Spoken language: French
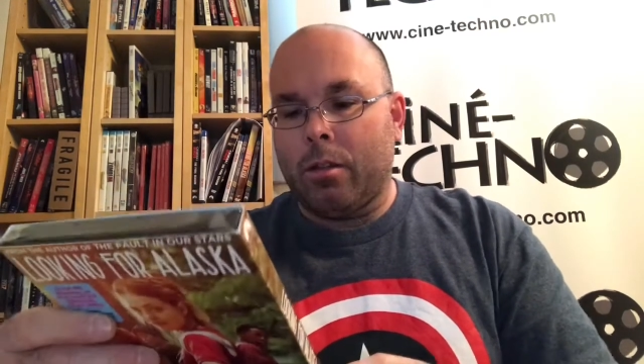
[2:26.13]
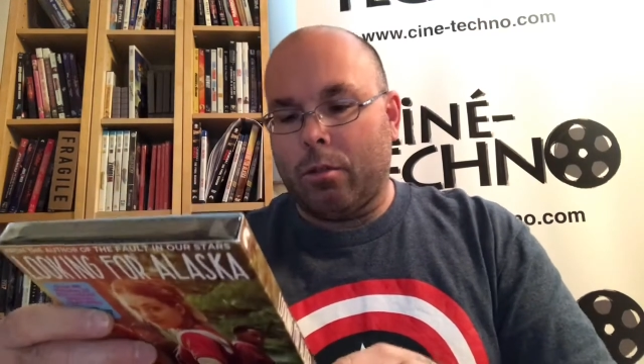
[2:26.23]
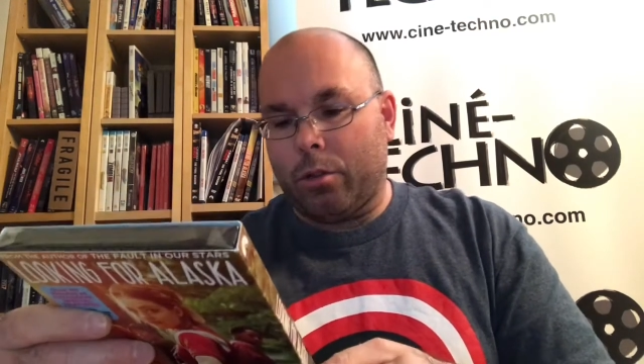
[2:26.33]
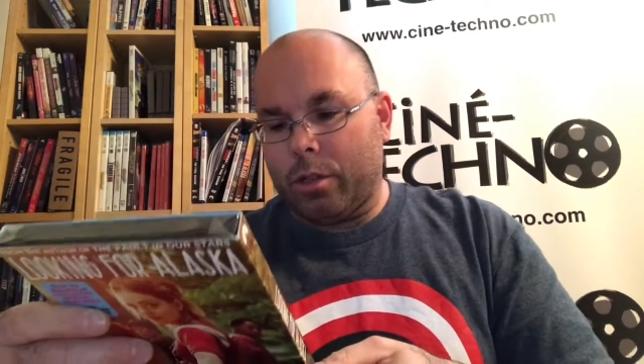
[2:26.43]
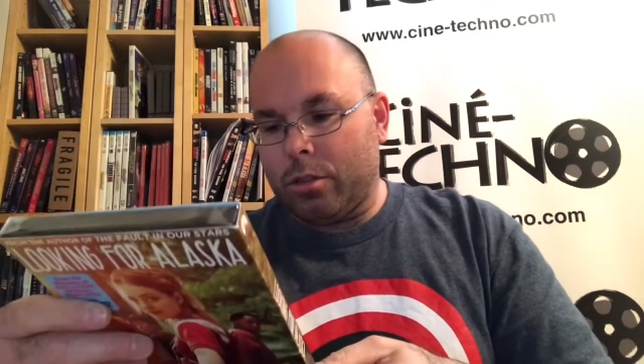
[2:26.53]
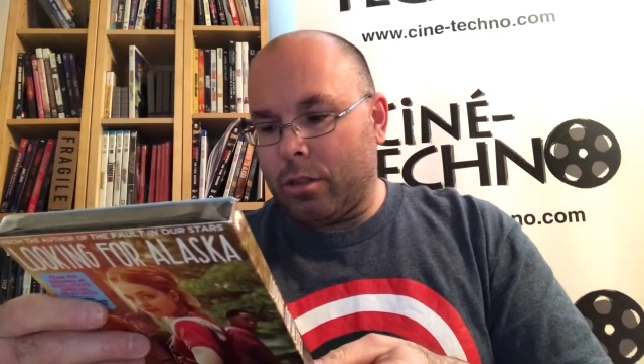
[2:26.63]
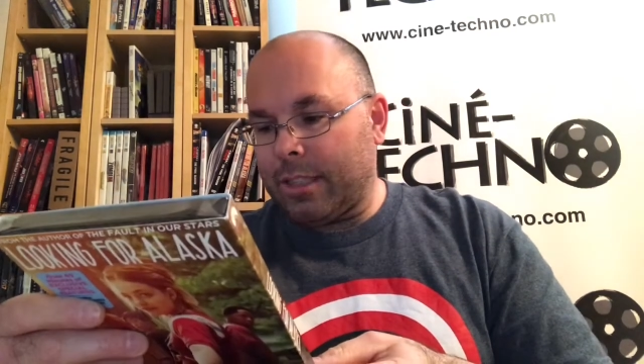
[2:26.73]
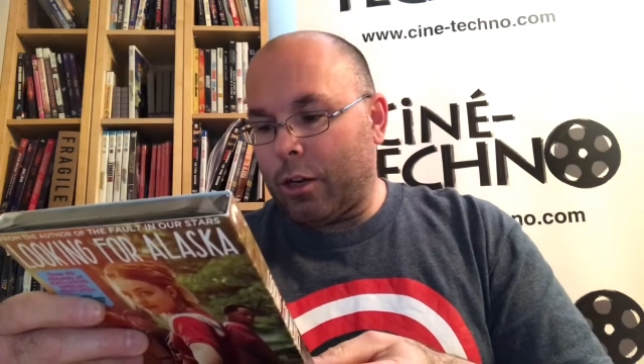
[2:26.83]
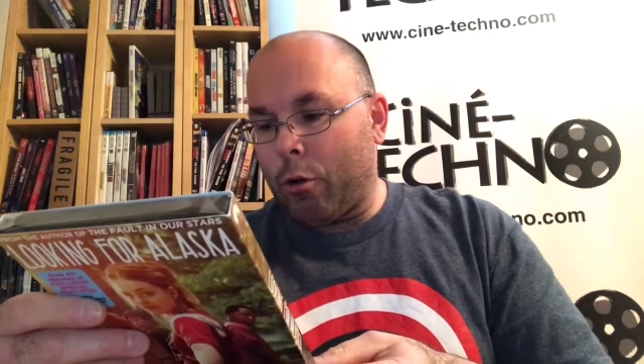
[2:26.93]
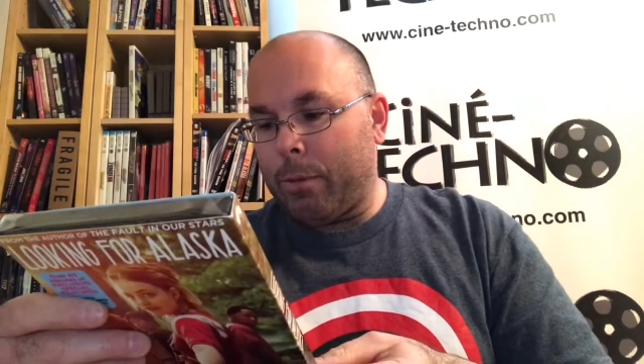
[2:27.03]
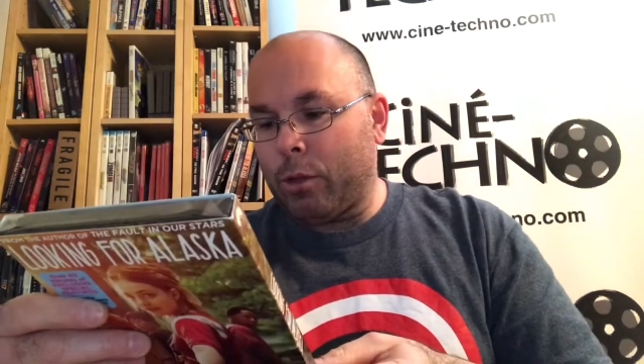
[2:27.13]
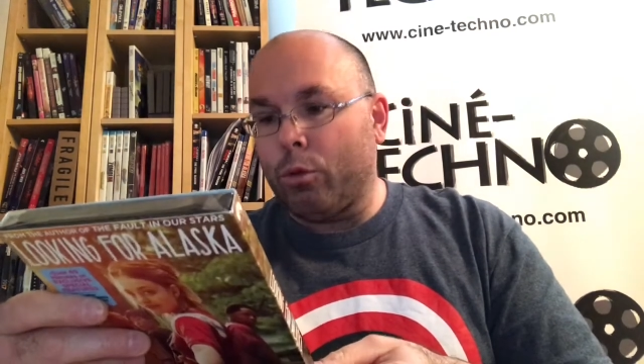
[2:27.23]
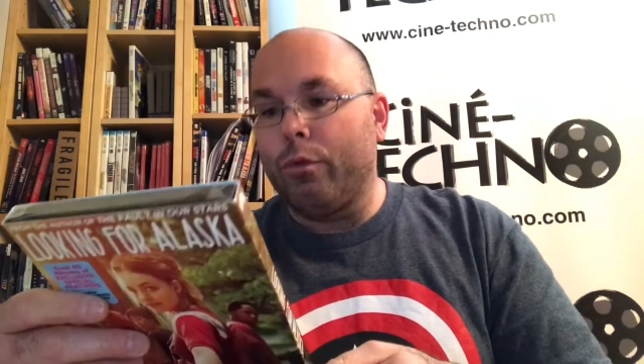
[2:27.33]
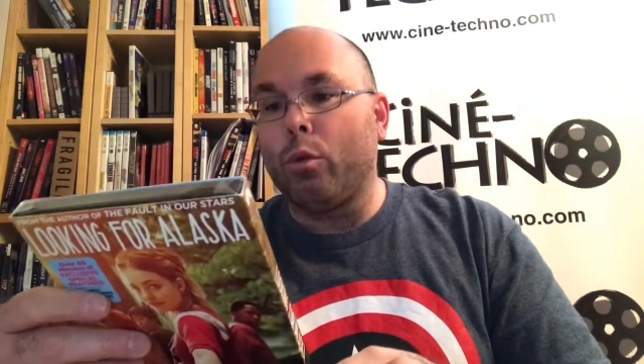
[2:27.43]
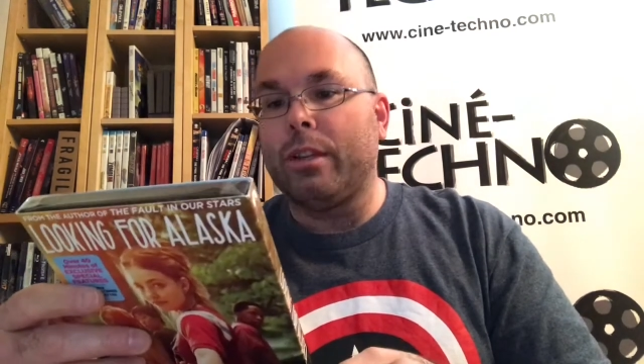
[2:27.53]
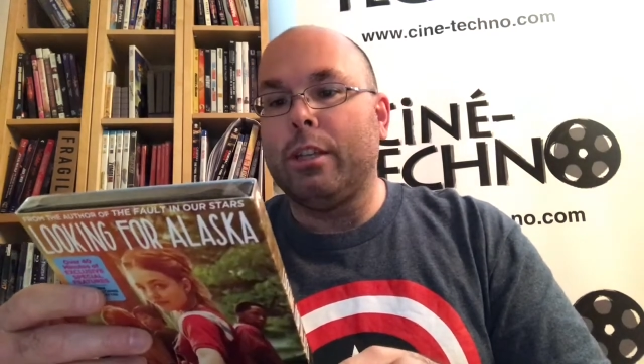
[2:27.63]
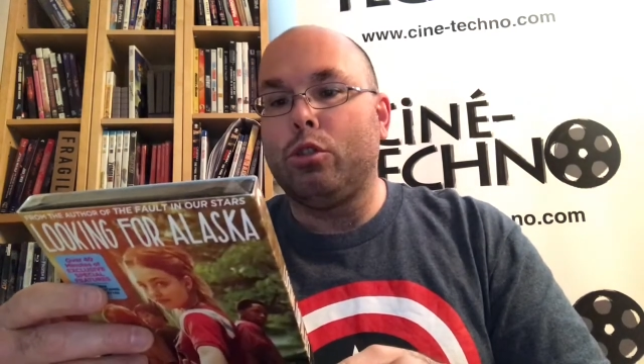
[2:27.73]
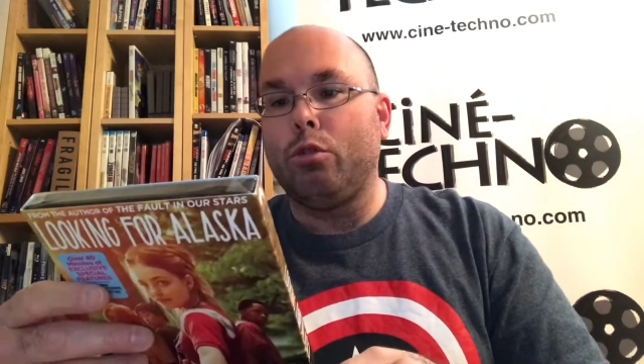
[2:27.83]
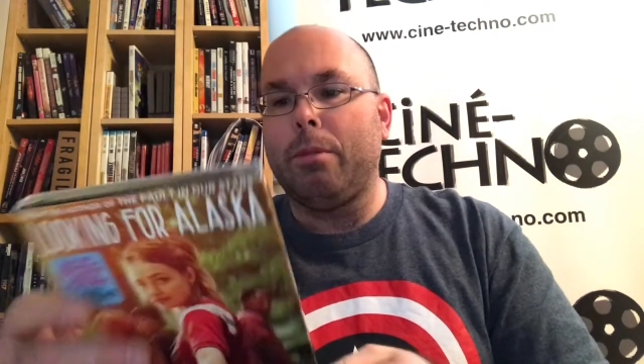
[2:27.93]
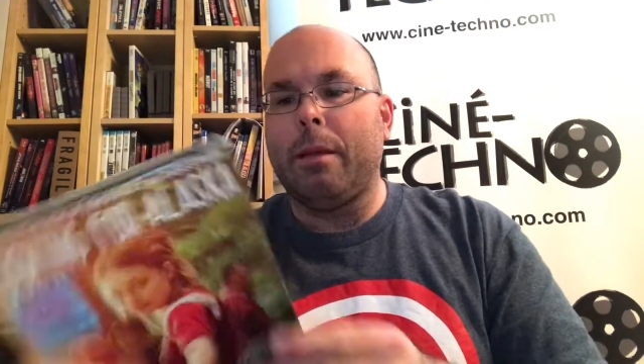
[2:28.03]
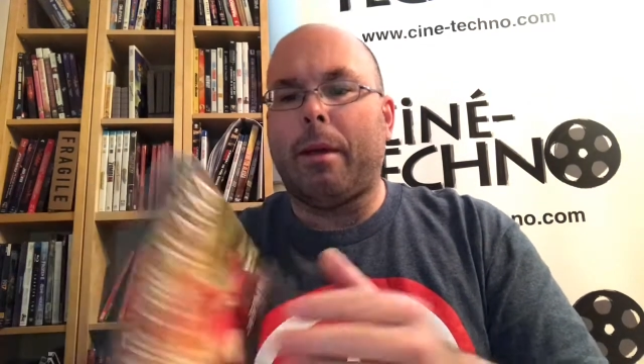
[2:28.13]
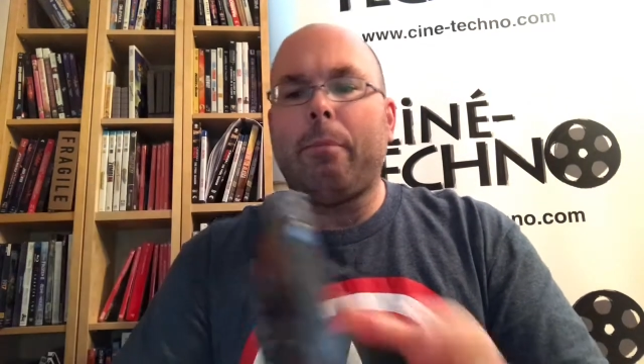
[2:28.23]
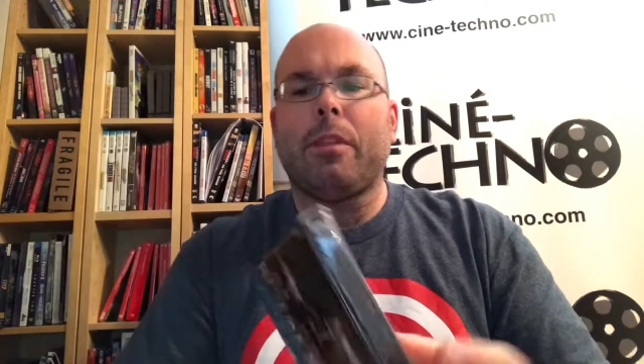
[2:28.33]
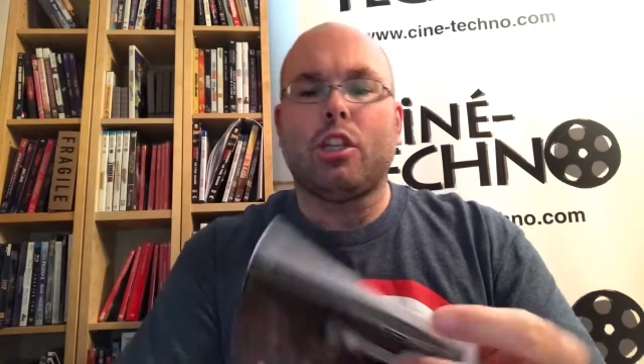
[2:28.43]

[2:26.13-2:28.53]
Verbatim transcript: Donc ça, ça complète au niveau des suppléments.